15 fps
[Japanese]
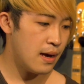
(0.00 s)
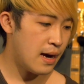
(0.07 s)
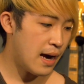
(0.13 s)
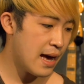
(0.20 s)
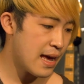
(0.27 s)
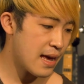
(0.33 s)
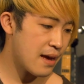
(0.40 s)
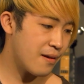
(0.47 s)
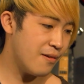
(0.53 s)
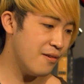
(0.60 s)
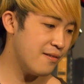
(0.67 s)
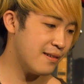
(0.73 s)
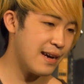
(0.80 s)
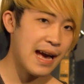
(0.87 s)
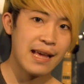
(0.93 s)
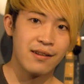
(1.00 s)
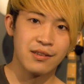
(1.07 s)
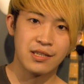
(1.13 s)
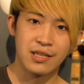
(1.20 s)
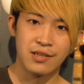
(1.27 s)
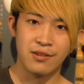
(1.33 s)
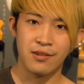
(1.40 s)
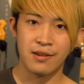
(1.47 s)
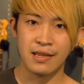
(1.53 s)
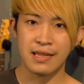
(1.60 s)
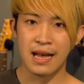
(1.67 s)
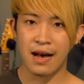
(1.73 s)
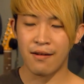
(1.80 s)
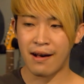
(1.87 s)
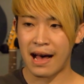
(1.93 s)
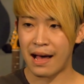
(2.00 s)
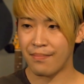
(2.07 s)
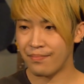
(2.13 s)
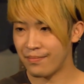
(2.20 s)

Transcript: はい今回の使用ギターは